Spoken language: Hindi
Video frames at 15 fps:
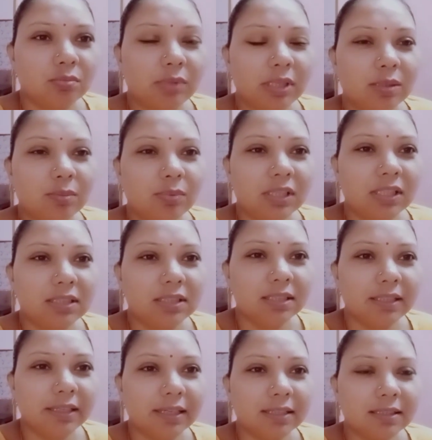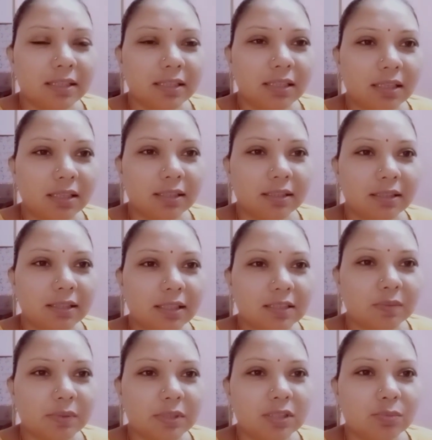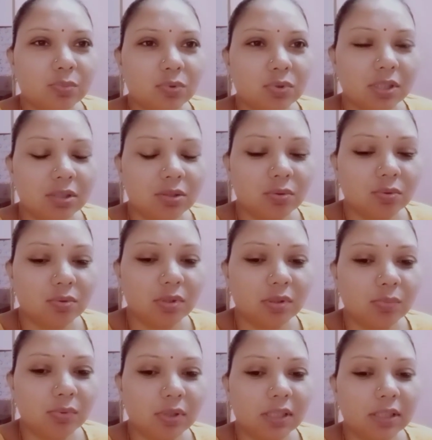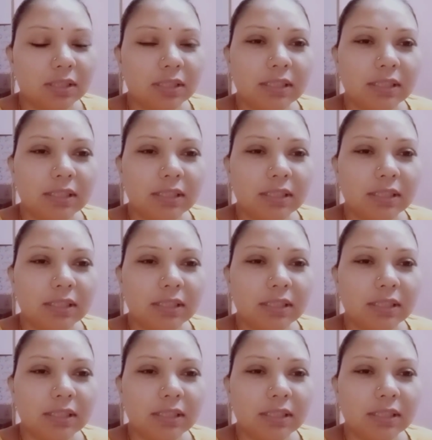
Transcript: मैंने बोला ठीक है एक्सरे कर लेते हैं हस्बैंड से पूछा तो उन्होंने बोला